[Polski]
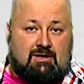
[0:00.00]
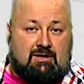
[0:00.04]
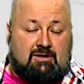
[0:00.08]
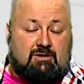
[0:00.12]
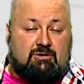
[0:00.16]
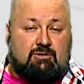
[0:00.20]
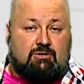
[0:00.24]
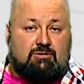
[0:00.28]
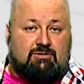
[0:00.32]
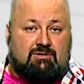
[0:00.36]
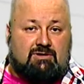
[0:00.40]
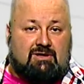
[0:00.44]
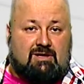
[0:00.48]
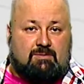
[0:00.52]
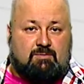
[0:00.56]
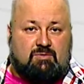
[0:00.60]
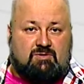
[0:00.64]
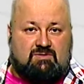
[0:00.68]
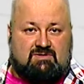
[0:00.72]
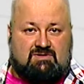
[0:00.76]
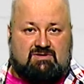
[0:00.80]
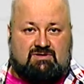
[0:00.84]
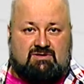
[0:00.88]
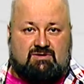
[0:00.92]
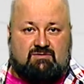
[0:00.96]
I to tyle
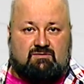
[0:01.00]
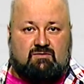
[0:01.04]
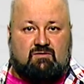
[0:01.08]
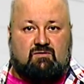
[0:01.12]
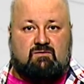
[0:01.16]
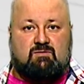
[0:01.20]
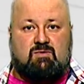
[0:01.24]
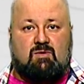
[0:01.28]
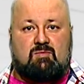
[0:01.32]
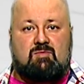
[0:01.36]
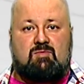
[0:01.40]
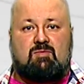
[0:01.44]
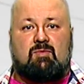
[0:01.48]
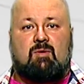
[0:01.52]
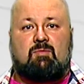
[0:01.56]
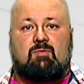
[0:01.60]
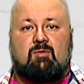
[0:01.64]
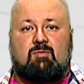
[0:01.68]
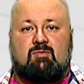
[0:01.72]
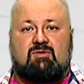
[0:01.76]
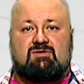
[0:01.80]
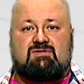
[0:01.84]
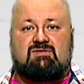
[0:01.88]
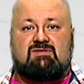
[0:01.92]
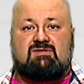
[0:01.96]
pozytywów, bo mimo
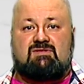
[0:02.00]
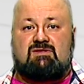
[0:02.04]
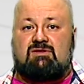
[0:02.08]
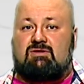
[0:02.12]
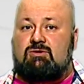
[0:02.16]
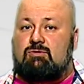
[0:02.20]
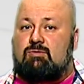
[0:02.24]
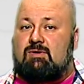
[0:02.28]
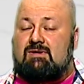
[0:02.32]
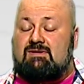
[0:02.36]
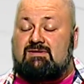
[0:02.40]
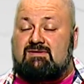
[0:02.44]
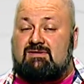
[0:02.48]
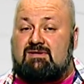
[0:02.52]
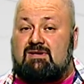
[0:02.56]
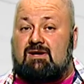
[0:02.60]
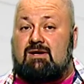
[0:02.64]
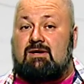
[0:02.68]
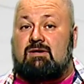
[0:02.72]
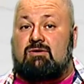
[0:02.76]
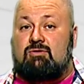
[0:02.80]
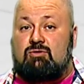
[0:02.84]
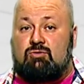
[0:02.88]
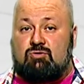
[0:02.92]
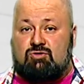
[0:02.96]
pomocy
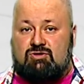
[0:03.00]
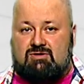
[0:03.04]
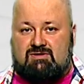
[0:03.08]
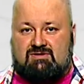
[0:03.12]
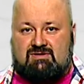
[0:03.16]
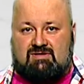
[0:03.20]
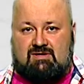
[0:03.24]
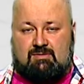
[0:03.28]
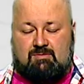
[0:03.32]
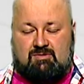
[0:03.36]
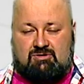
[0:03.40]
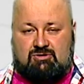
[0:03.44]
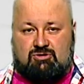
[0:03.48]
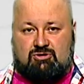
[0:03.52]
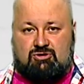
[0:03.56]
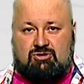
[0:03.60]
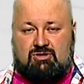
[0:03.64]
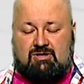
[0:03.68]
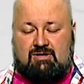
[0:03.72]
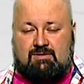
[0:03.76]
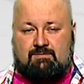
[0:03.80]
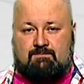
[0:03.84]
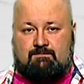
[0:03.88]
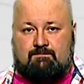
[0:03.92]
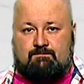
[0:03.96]
sytuacja już jest
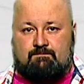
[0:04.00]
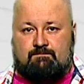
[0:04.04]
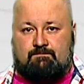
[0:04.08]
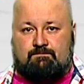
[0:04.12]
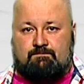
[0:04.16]
dramatyczna.